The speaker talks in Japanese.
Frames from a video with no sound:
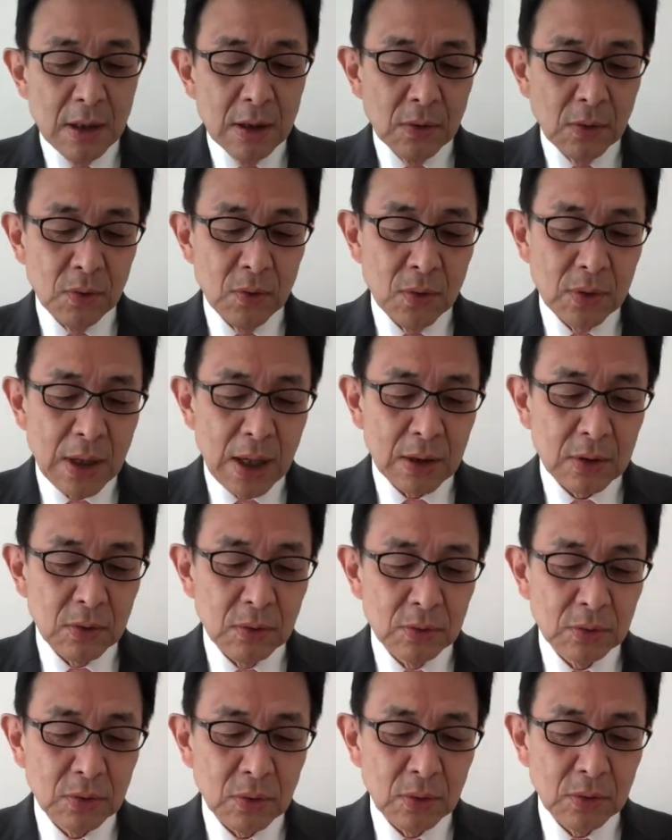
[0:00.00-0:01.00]
この
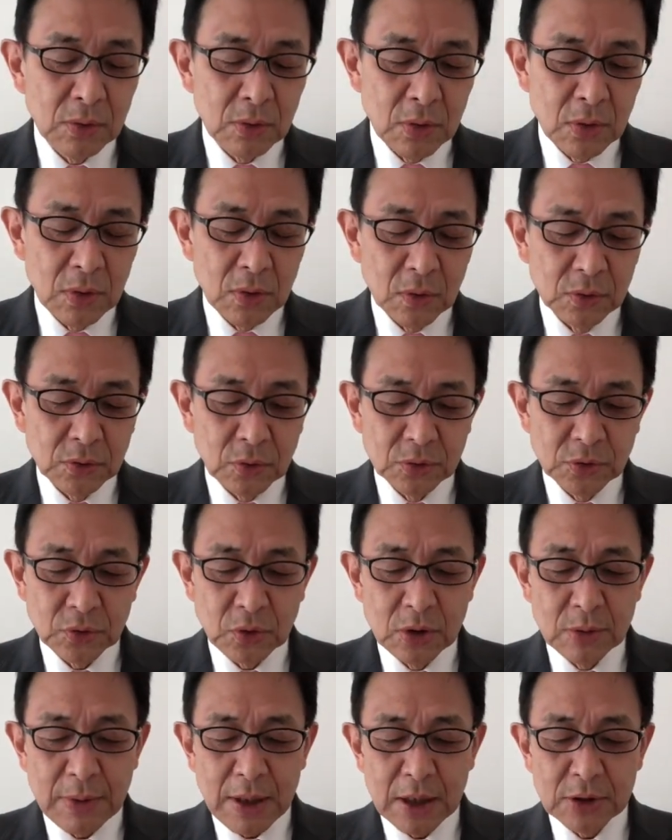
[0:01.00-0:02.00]
葛根湯のお年
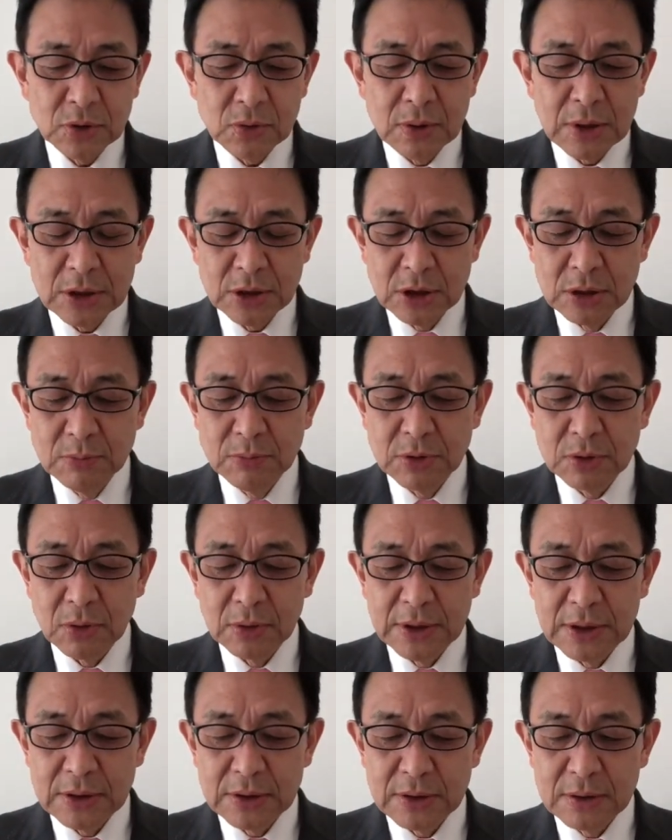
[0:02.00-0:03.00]
寄りバージョンが神武
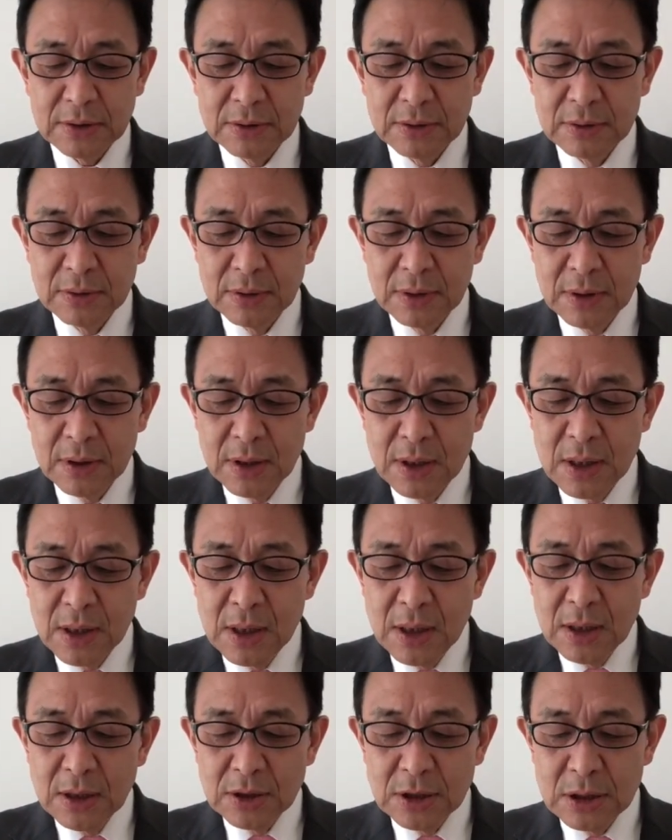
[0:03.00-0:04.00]
湯です
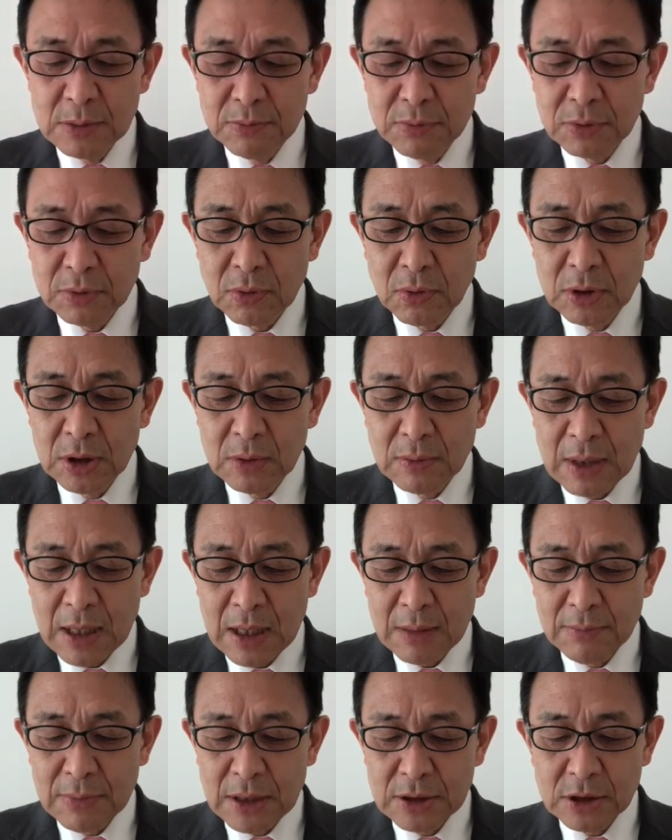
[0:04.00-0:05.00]
神武湯に
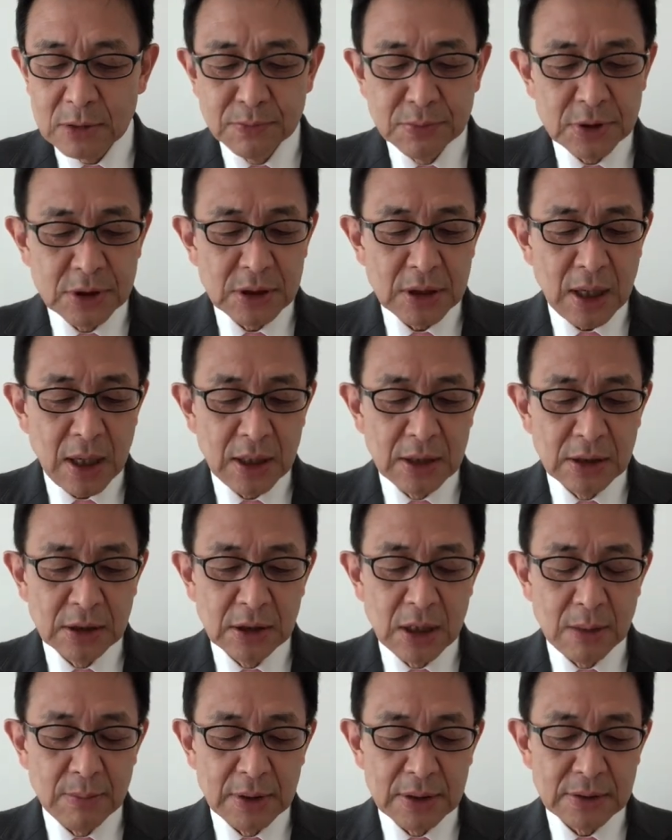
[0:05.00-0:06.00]
はまず武士が入っ
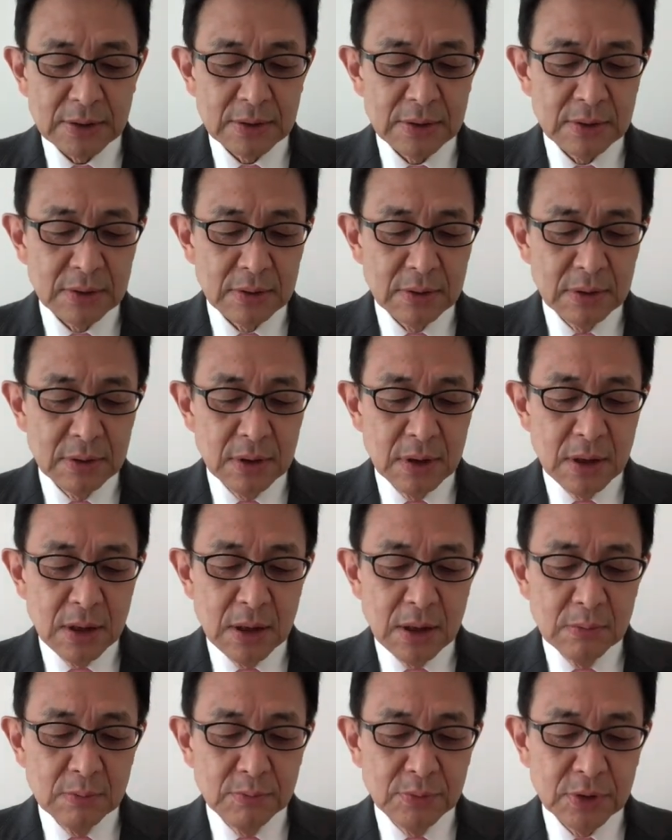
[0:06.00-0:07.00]
ています
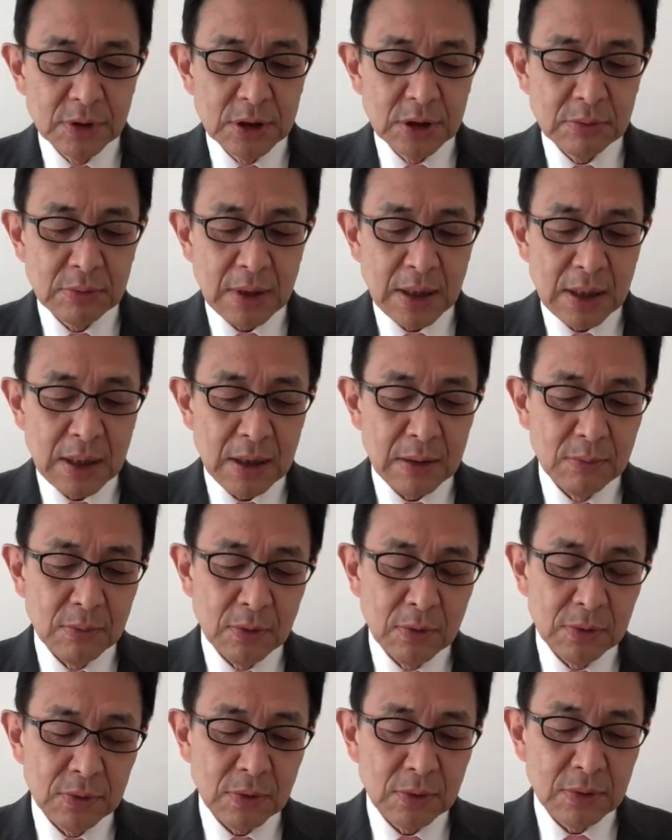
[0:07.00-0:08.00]
武士は
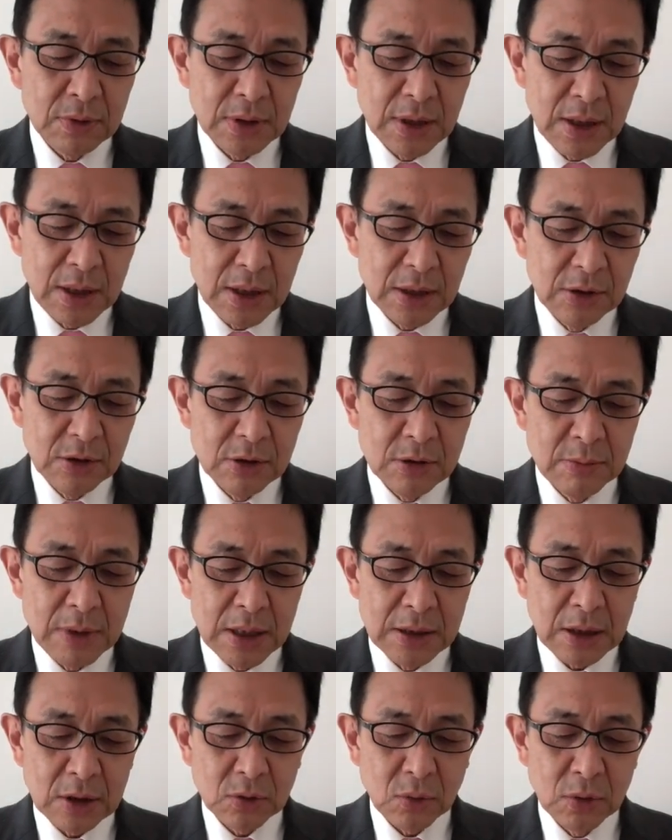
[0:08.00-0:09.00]
猛毒で有
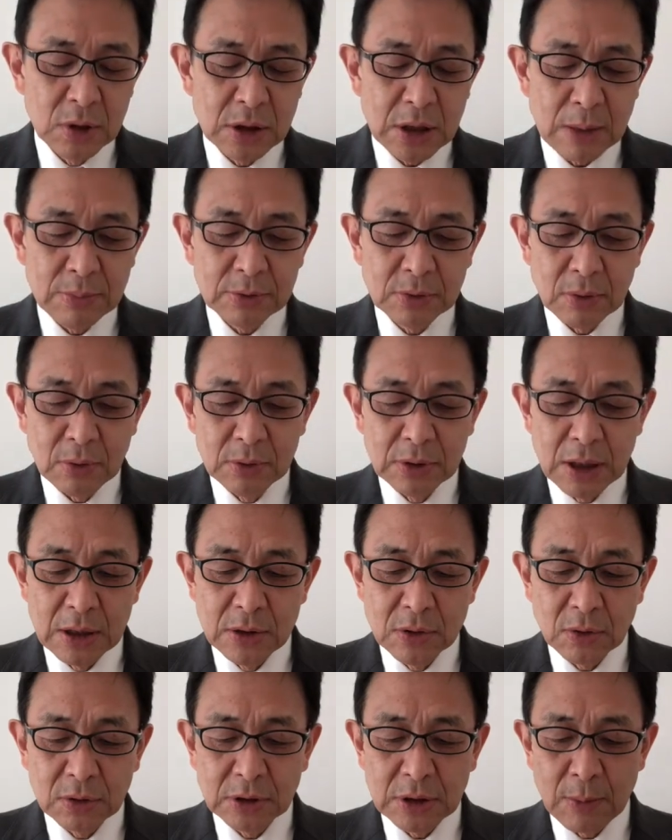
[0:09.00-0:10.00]
名なトリカブトを原
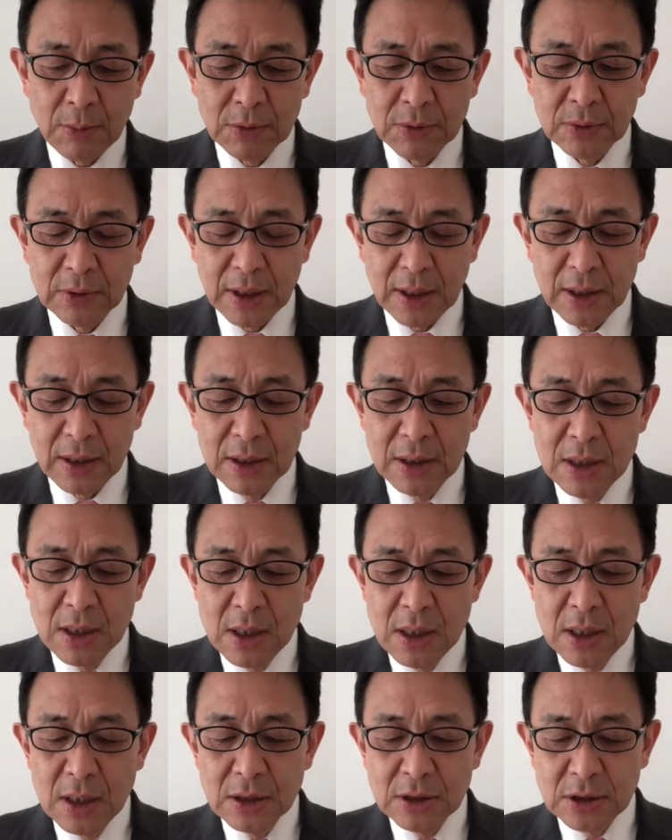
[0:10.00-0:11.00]
毒したもので
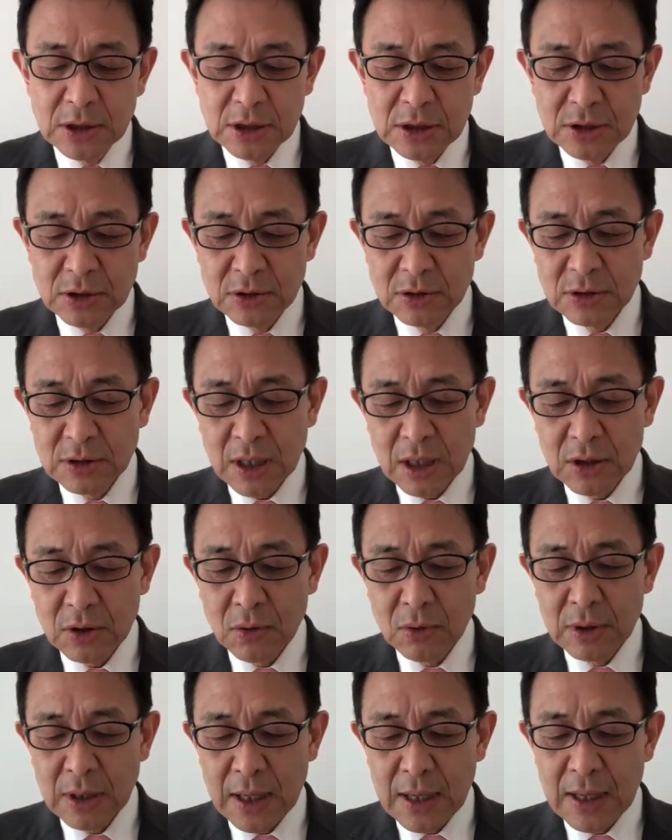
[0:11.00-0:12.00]
鎮痛作
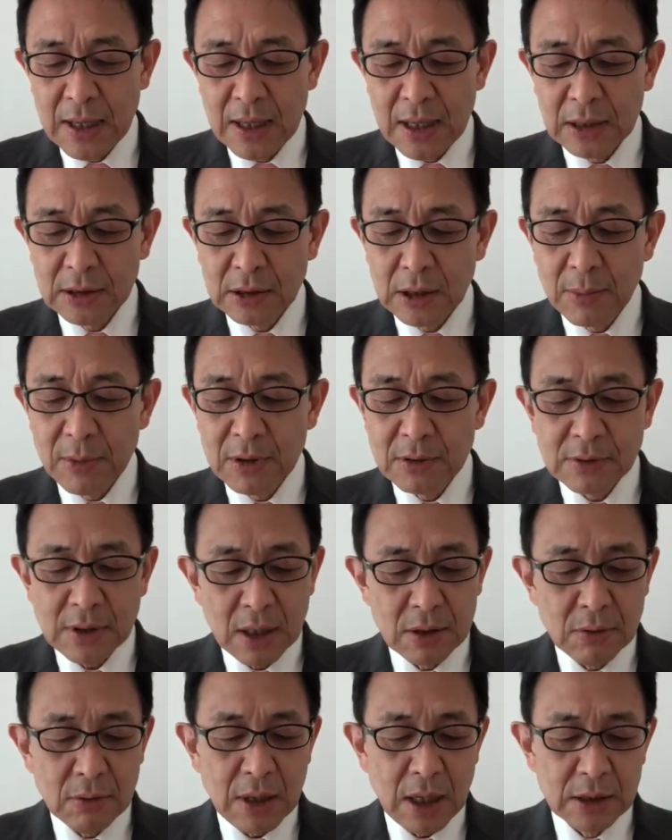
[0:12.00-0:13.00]
用や温める
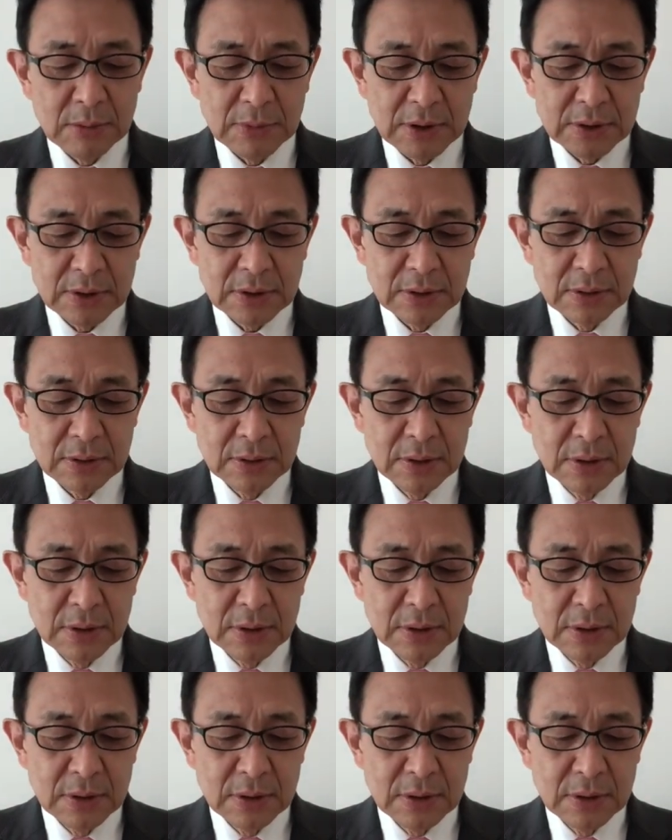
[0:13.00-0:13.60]
作用があります